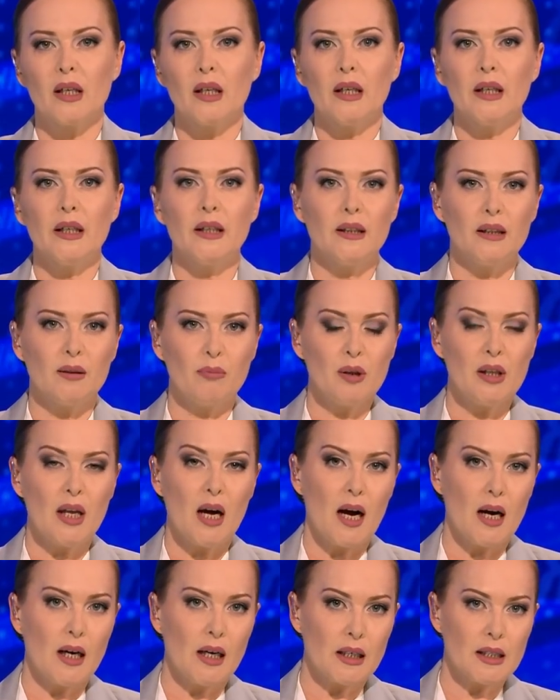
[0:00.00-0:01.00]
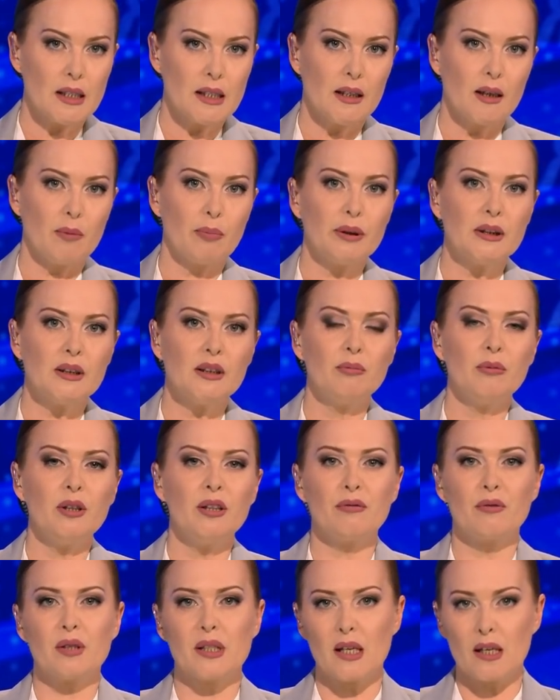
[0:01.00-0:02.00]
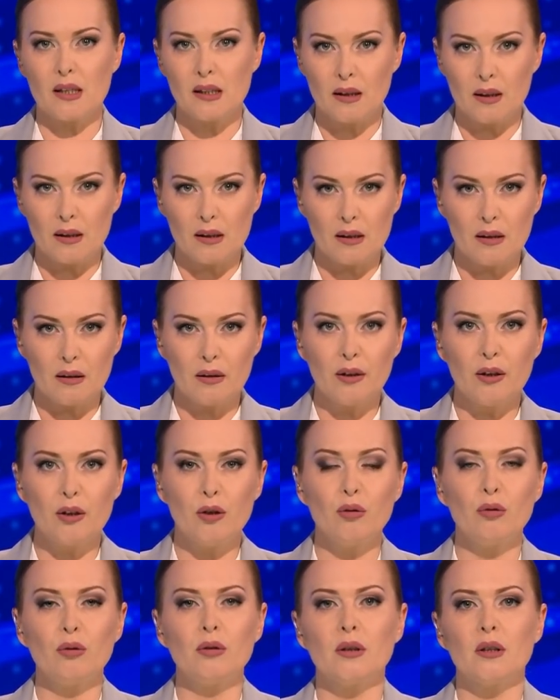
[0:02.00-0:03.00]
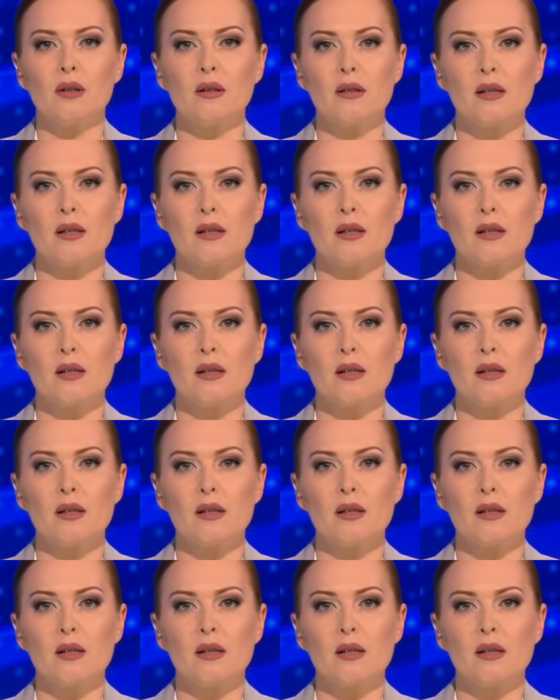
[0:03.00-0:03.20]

Это была картина пандемии в казахстанских регионах.